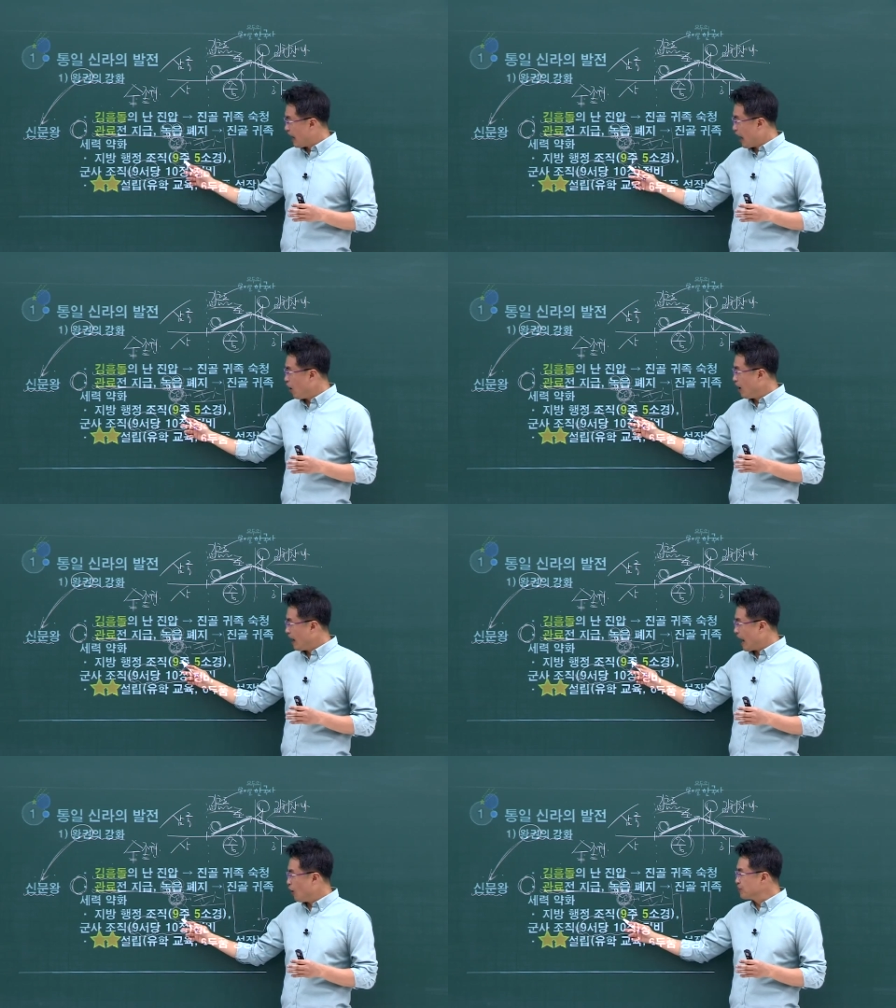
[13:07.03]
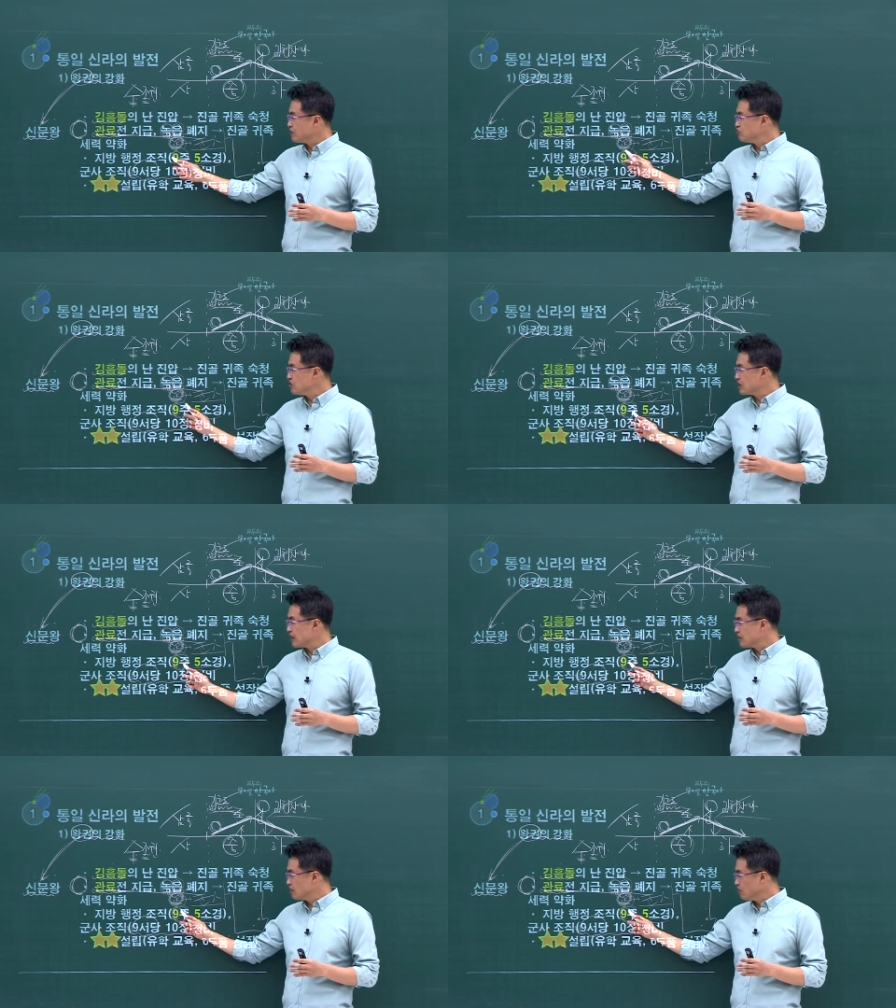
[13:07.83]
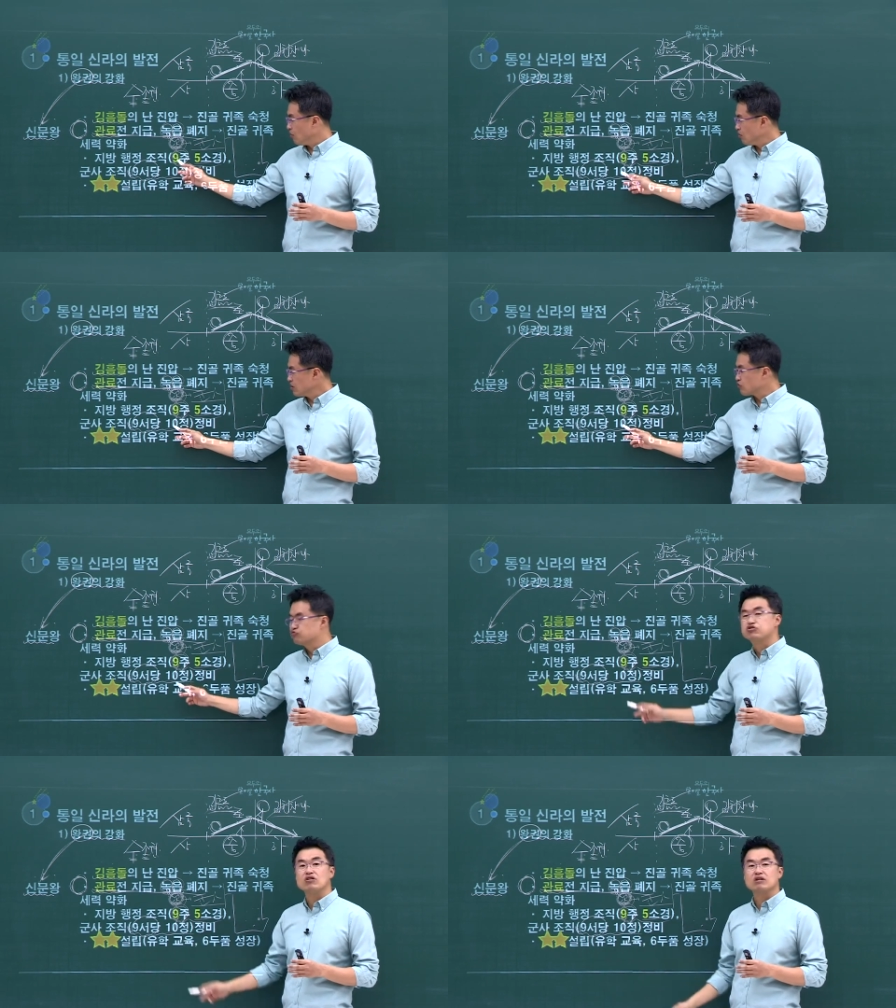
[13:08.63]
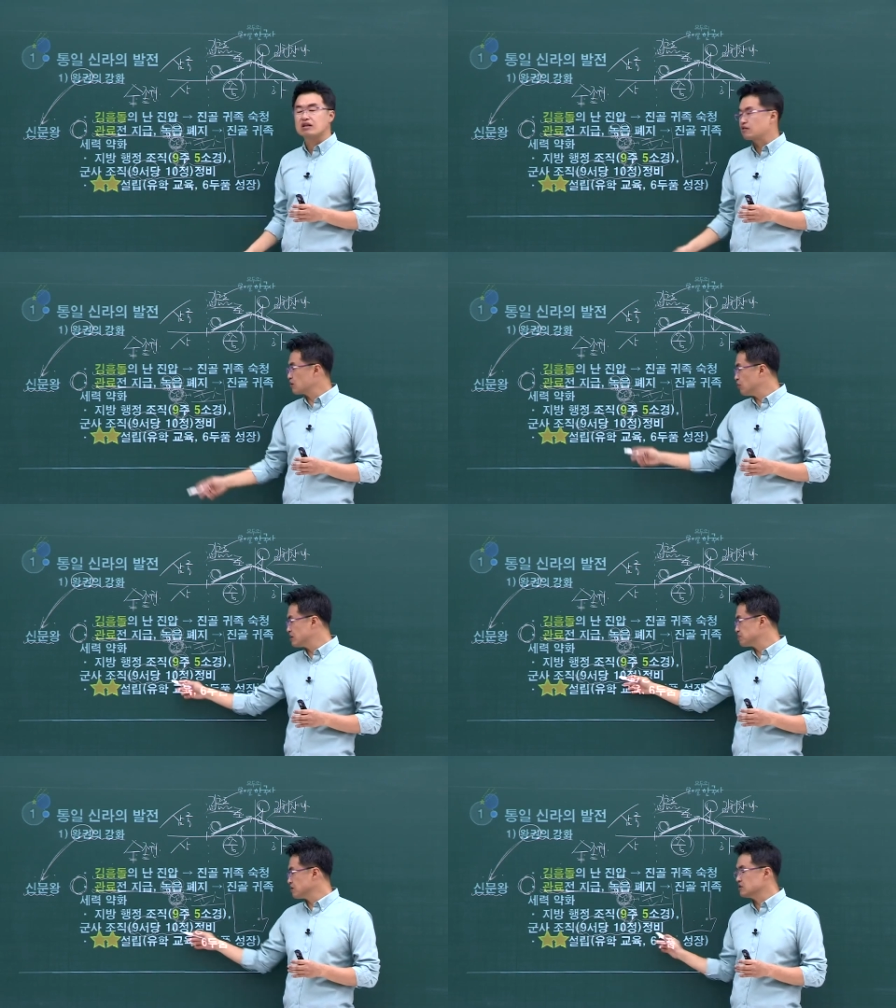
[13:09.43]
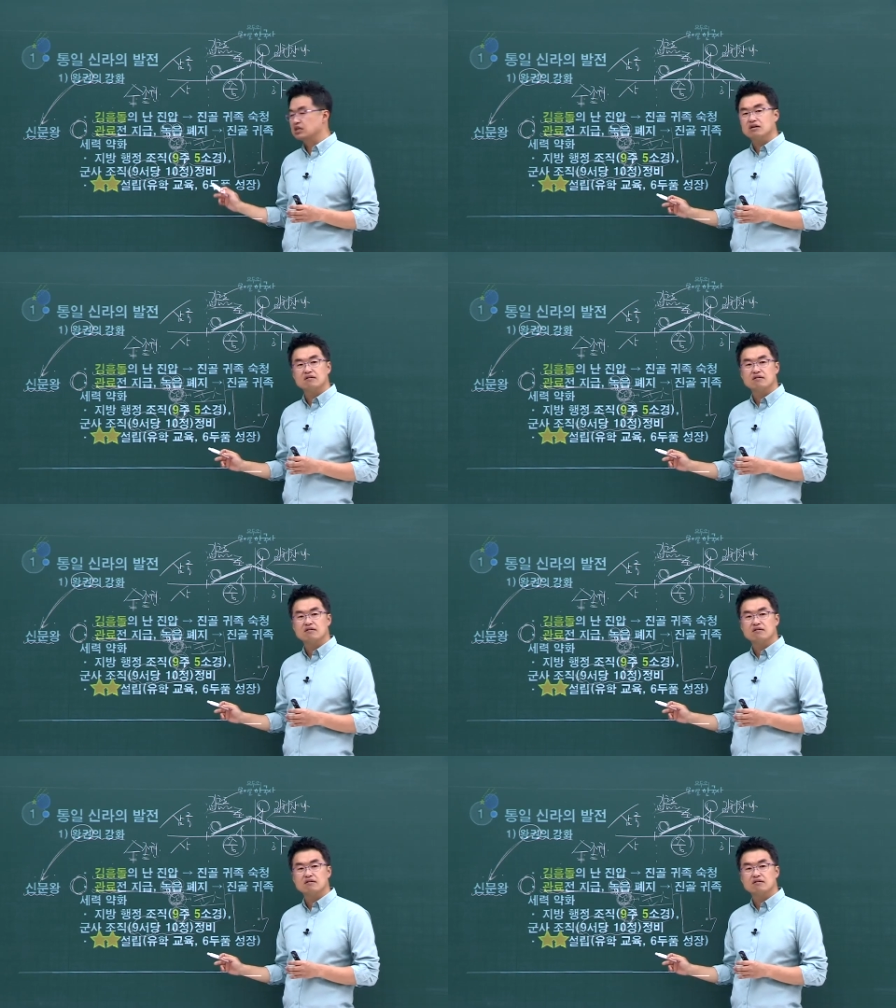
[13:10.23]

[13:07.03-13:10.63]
아, 아홉, 개 주니까 어? 이게 구정이 돼야 되는데 왜 10정이지?